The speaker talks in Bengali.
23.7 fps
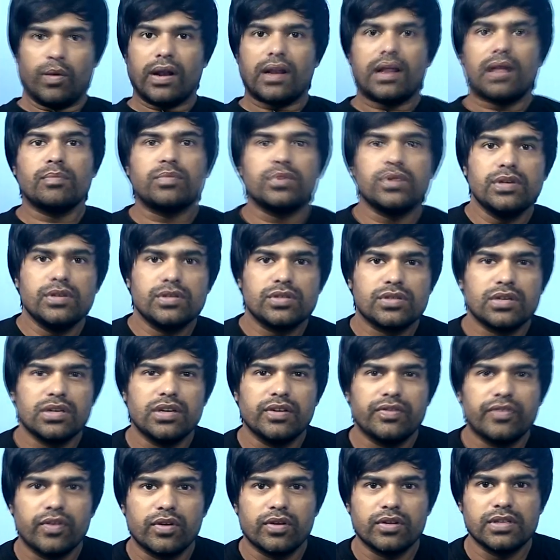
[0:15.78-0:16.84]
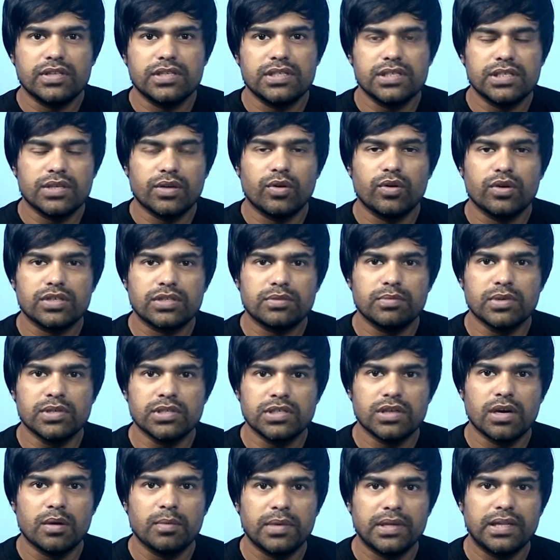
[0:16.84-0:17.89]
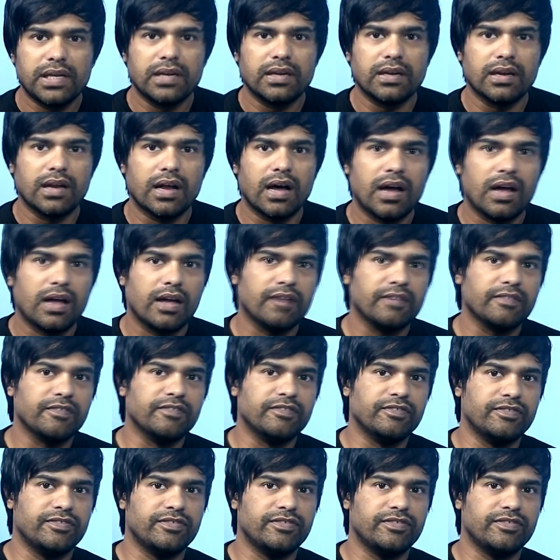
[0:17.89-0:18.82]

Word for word: ওয়েলকাম টু নিউজ টোয়েন্টি ফোর দিস ইজ ইয়ার হোস্ট মঞ্জু আহমেদ অ্যান্ড আই হ্যাভ